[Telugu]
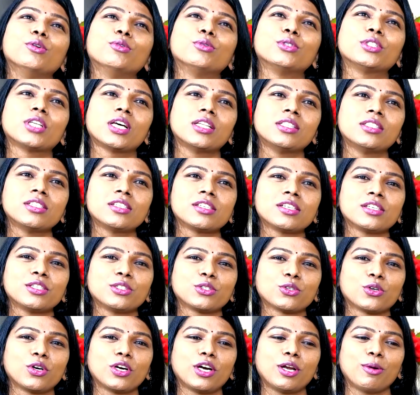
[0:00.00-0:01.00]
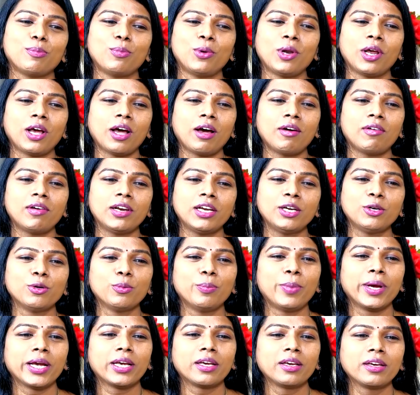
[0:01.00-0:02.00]
నువ్వు సర్జరీ చేయించుకొని డబ్బులు కావాలి
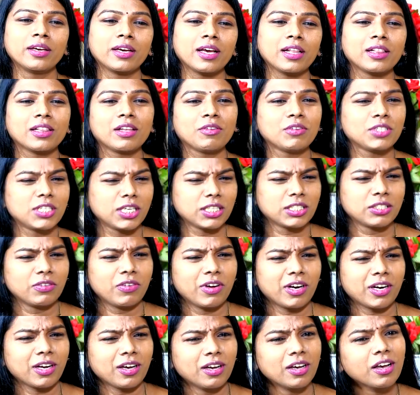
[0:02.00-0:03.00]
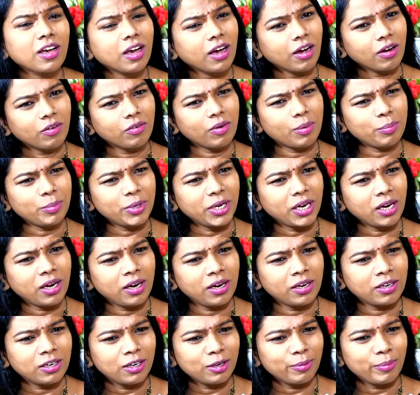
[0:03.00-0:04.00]
నువ్వు బెగ్గింగ్కి వెళ్తావా సెక్స్ వర్క్ అమ్మ
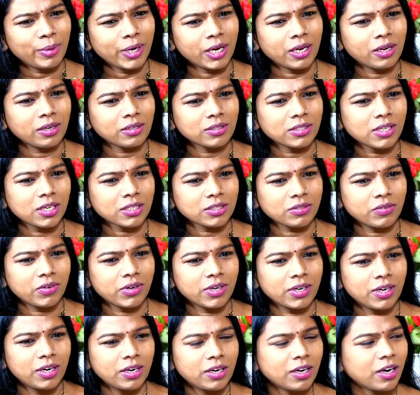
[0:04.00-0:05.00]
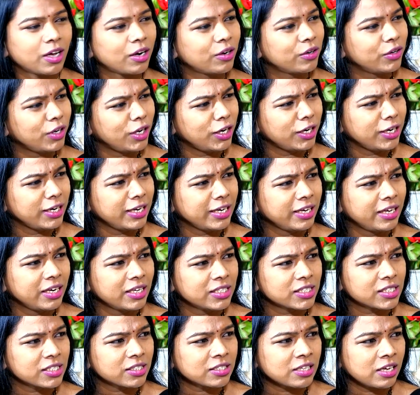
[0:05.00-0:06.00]
వీళ్ళేంటి బెగ్గింగ్ సెక్స్ వర్క్ అంటున్నారు నేను
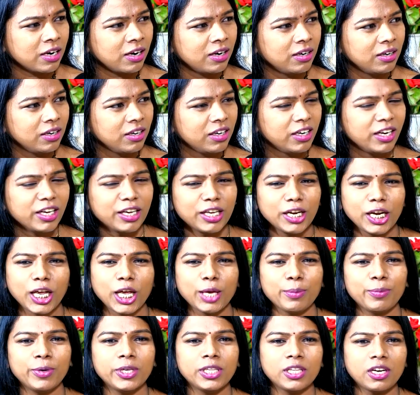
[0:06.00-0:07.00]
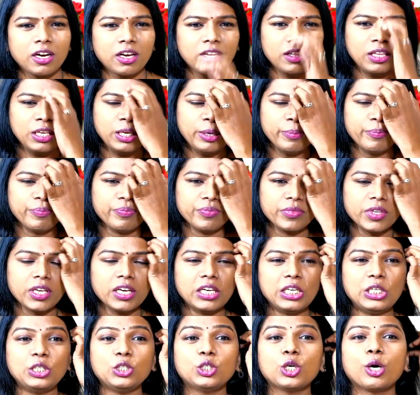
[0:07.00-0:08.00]
డిగ్రీ చేశానండి డిగ్రీ అయిపోయింది నాది
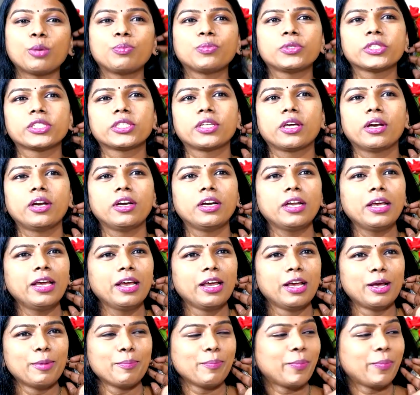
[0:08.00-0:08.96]
నేను జాబ్ చేస్తాను చేస్తానంటే